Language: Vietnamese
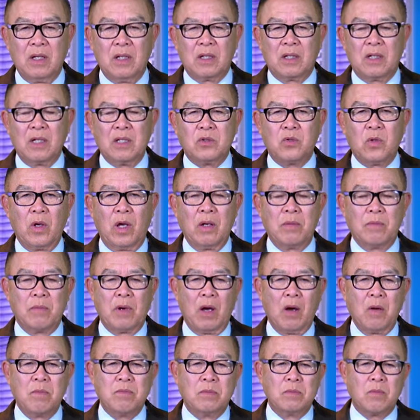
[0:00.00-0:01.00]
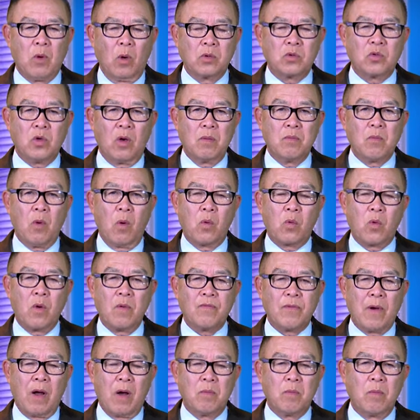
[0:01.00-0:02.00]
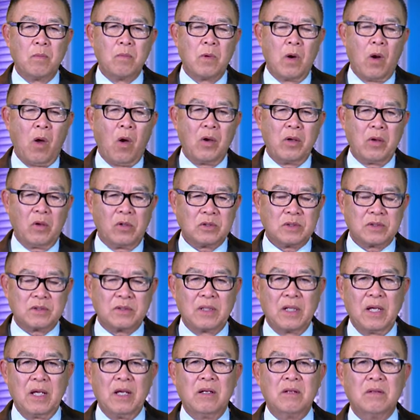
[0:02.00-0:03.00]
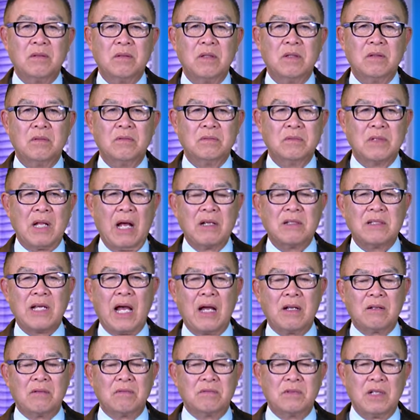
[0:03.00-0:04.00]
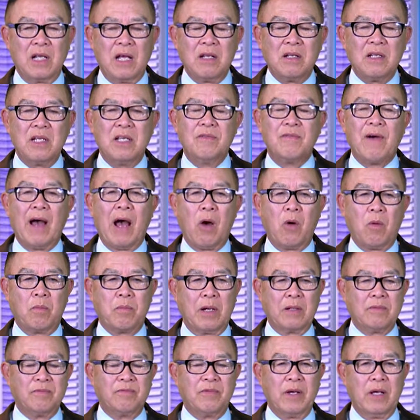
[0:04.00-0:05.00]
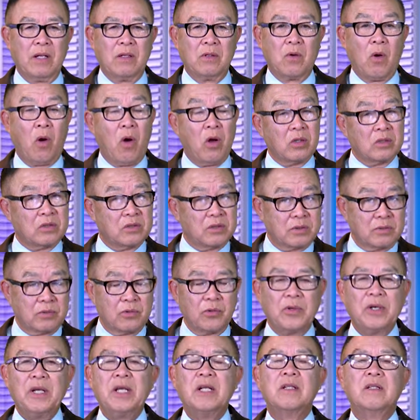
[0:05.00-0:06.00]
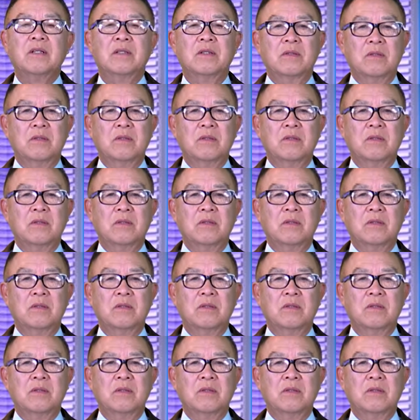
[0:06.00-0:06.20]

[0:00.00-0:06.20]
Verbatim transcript: Cái chuyện mà ông Bộ trưởng Bộ Quốc phòng ông Lloyd Austin đó, đã đi vào bệnh viện Fort Street,